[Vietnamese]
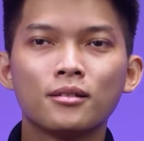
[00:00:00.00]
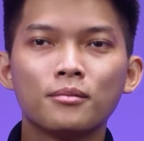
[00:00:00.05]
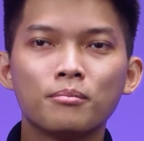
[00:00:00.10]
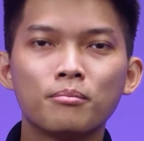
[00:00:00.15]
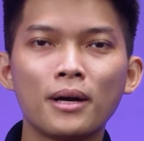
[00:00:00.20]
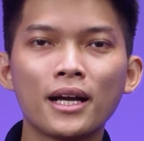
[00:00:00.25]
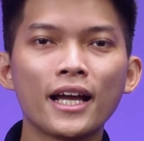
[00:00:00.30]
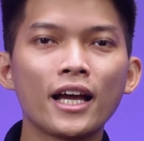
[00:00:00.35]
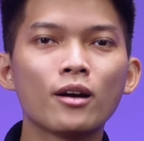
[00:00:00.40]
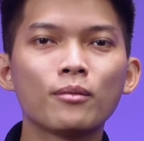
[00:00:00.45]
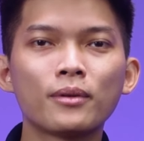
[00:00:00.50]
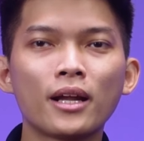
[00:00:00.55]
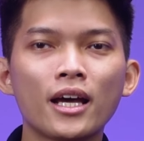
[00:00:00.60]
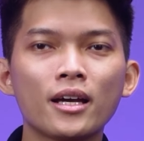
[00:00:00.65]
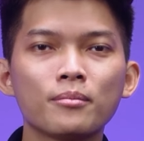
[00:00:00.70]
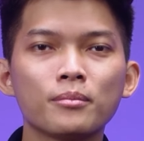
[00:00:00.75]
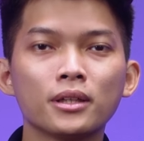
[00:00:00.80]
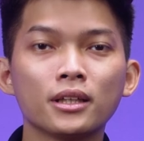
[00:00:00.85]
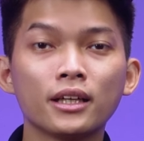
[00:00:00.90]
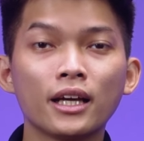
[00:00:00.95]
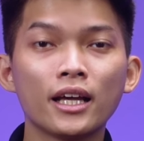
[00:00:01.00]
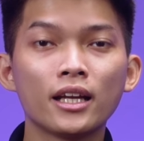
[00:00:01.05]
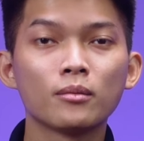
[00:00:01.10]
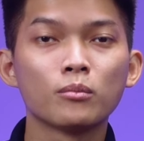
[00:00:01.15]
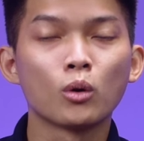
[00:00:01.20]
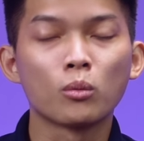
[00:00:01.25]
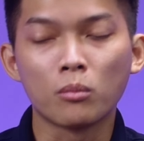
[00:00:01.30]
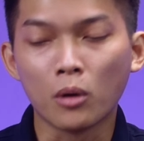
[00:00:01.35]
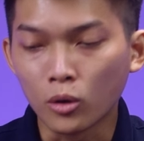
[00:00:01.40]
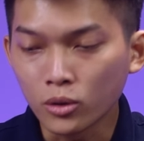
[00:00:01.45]
Mấy ngày hôm nay mình nghe được
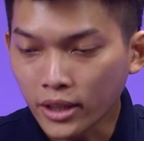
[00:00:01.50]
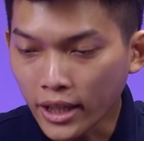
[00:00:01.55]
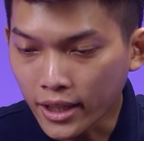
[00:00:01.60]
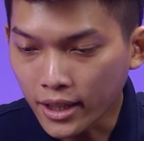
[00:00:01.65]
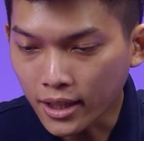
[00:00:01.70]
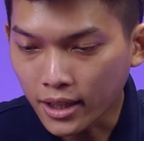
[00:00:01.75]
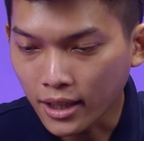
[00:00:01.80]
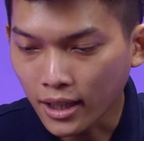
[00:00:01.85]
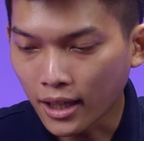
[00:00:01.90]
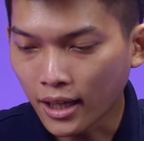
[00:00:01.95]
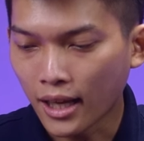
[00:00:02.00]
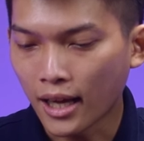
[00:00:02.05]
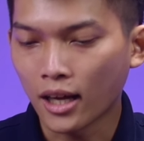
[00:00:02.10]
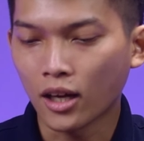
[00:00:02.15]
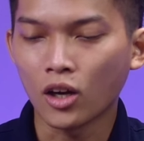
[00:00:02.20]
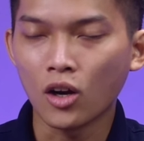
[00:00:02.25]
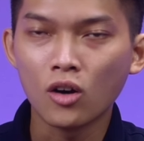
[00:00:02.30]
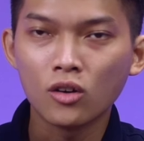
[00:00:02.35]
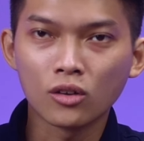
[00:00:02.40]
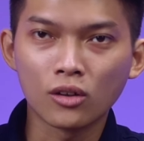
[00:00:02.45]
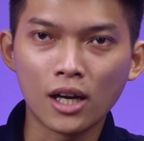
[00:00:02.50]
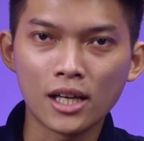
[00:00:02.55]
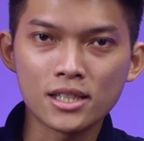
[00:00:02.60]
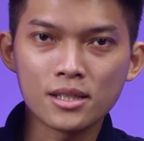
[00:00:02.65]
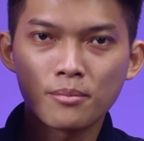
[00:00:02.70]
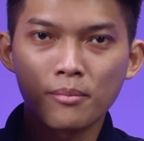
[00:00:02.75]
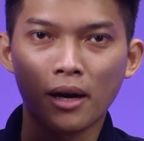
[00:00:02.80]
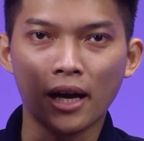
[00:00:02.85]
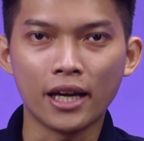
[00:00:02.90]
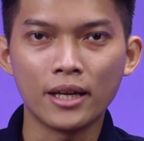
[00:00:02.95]
một mẫu tin là con
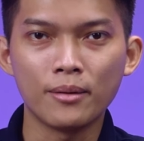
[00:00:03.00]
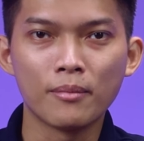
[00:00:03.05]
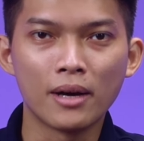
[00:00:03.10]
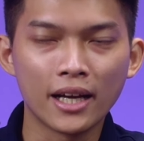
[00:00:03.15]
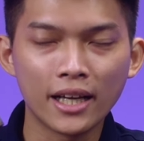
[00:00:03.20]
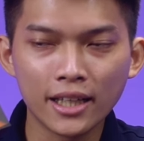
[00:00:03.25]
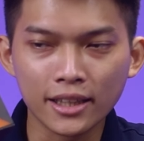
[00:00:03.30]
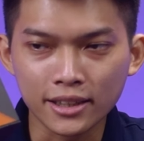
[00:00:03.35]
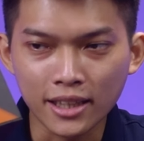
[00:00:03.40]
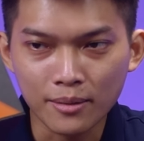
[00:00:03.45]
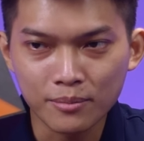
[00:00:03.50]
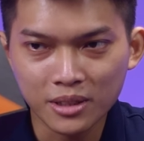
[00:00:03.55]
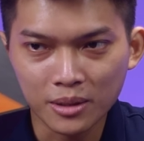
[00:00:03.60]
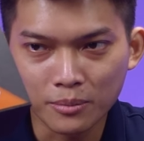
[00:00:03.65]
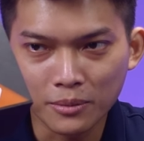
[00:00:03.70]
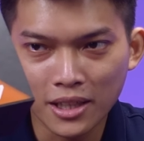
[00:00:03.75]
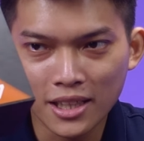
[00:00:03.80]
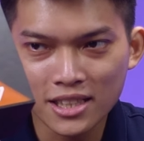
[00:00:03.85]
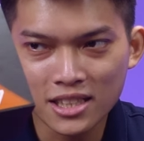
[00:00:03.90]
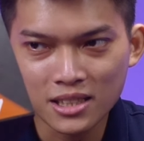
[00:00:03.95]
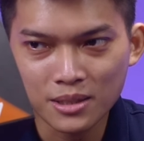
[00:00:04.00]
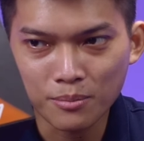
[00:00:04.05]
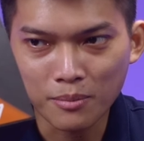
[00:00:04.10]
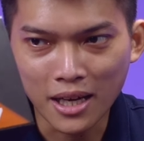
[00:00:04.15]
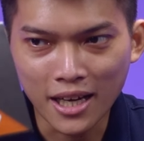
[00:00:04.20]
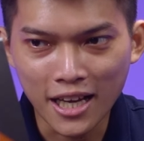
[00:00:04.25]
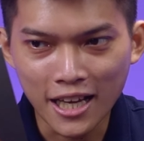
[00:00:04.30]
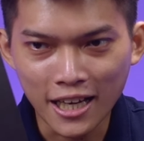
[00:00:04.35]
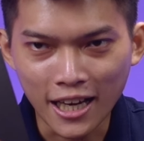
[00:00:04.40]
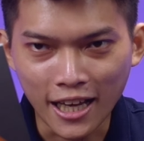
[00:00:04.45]
Ryzen bảy bảy tám trăm X
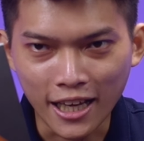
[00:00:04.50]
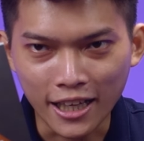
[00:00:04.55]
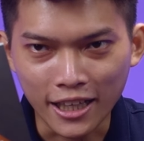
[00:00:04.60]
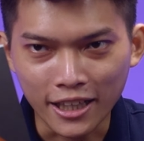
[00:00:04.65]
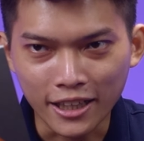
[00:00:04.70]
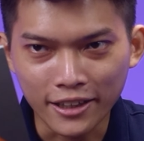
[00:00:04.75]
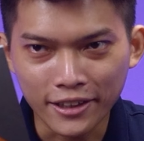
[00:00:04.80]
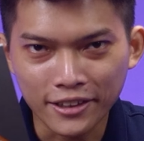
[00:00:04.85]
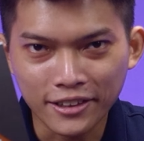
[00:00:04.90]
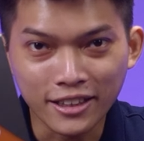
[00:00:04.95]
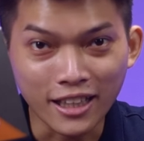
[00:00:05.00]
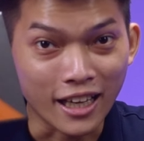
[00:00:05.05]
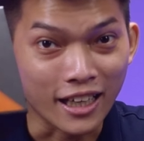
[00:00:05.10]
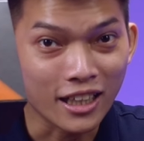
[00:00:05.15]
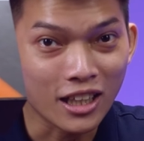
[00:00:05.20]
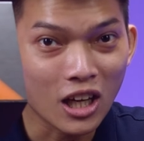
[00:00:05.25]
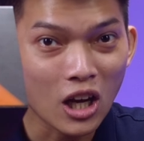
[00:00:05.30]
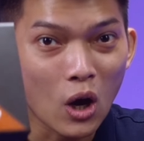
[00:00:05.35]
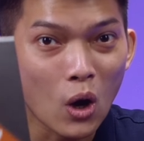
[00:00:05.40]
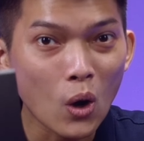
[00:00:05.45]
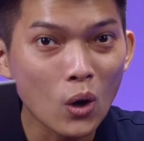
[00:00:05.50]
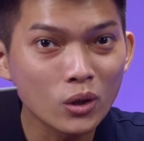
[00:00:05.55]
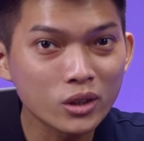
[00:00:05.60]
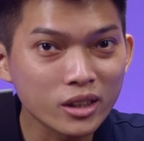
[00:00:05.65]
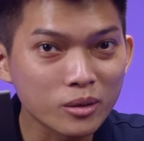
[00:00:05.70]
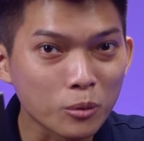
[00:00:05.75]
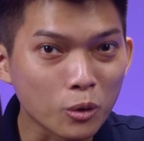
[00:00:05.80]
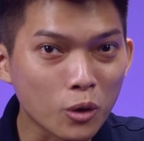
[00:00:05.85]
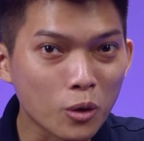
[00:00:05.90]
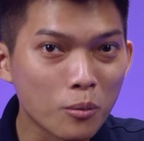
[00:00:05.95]
ba D này chạy ngon
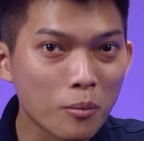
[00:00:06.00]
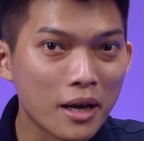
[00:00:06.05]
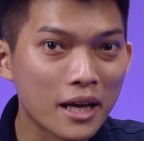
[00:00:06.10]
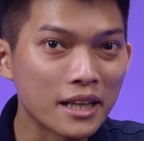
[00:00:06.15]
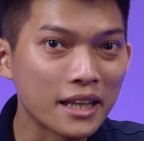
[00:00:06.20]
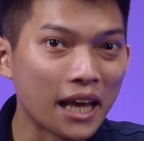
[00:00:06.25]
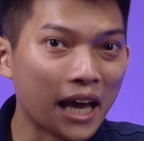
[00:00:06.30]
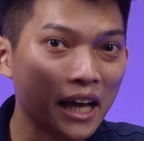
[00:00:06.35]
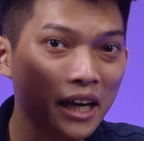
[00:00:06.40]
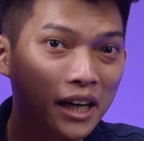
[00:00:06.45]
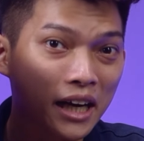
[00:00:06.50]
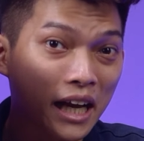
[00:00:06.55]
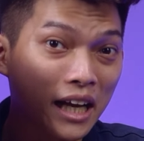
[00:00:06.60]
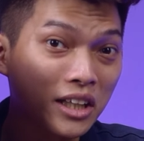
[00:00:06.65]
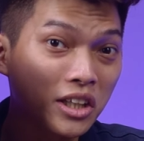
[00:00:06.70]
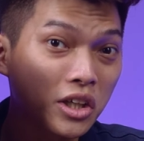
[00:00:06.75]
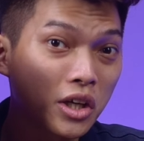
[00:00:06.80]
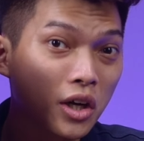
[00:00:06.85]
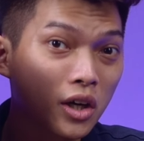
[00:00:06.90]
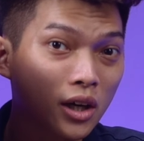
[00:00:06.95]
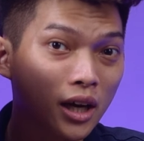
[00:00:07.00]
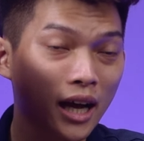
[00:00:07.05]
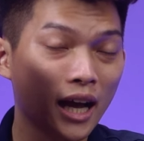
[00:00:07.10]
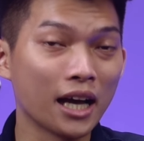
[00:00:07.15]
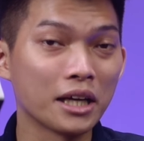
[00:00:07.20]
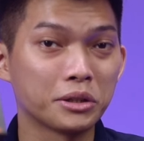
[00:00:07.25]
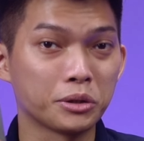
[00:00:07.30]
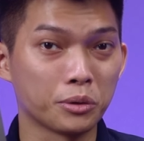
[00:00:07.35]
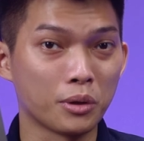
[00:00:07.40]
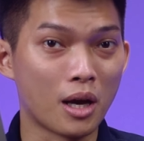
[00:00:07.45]
trên một con men giá rẻ chỉ hơn
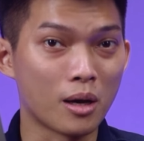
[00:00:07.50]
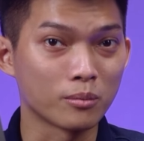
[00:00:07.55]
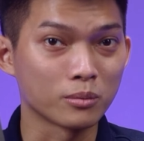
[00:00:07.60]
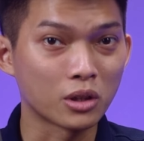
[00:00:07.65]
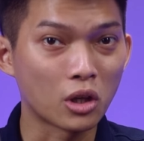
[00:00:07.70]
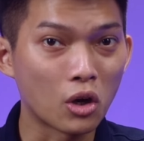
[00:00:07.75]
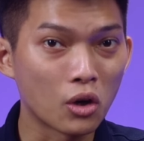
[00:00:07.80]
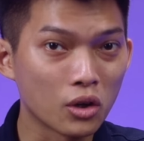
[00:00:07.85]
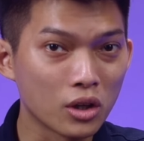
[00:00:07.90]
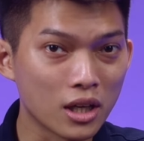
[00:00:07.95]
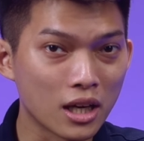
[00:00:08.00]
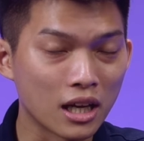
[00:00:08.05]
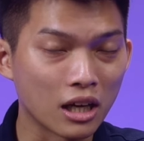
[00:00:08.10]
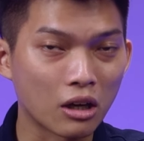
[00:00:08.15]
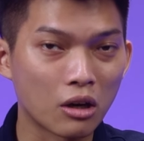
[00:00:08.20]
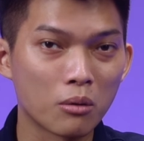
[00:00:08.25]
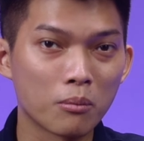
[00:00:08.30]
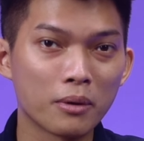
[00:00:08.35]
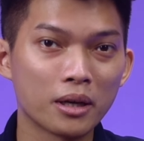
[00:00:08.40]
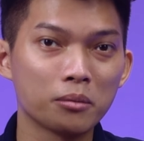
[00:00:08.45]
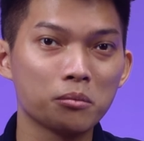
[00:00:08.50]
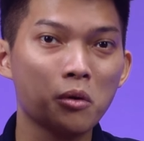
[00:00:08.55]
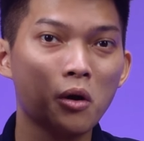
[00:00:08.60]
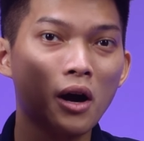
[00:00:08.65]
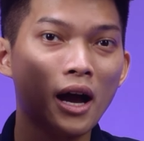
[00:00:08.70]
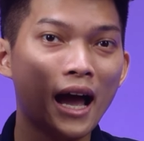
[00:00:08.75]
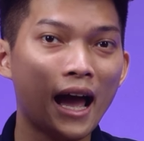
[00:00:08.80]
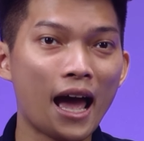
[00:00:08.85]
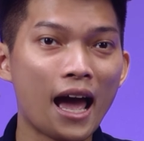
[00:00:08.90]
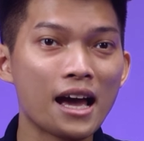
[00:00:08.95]
hai triệu đồng thôi, là con men
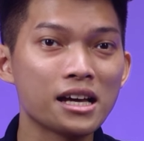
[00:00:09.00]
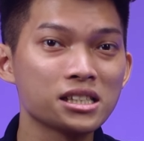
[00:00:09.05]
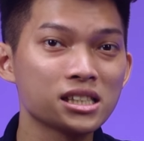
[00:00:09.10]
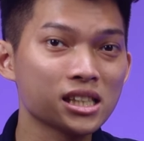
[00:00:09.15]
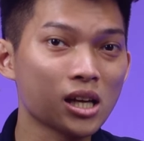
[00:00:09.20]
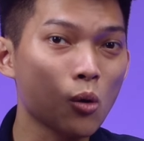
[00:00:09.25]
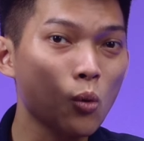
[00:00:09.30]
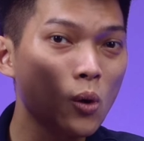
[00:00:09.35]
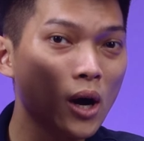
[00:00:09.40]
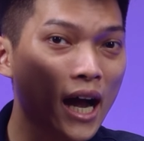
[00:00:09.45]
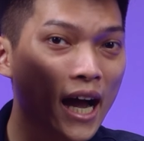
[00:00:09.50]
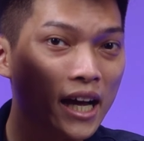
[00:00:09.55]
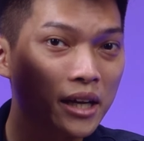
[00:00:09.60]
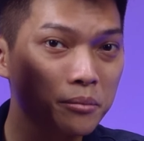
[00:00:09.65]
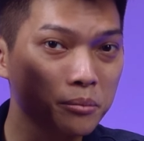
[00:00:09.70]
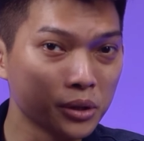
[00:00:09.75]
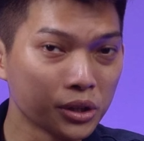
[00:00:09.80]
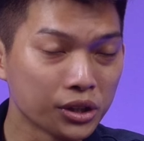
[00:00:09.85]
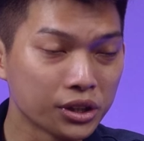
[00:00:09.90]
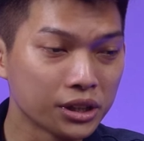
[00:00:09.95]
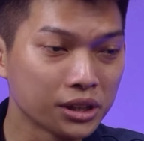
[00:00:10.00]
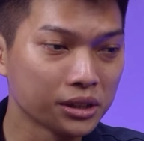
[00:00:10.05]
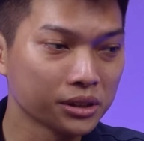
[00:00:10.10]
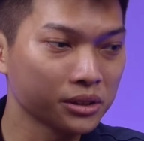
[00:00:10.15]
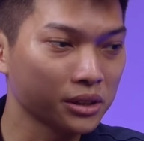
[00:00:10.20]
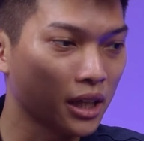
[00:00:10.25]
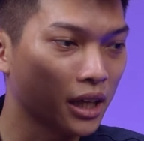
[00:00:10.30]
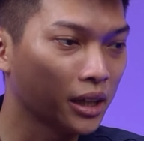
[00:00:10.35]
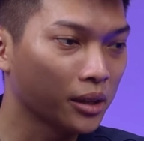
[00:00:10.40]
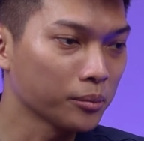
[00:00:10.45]
bo A sáu hai mươi
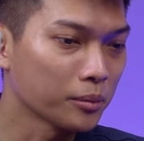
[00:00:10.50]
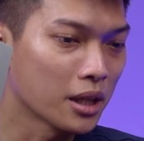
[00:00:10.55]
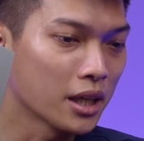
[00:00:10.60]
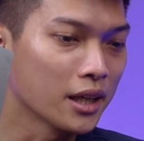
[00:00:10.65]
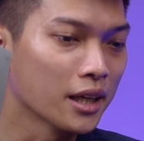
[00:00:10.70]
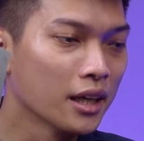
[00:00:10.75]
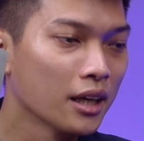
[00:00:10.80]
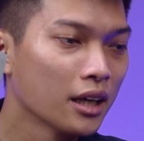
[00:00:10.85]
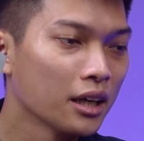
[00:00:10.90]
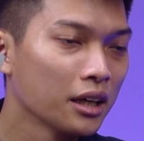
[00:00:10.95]
đến từ a em đê.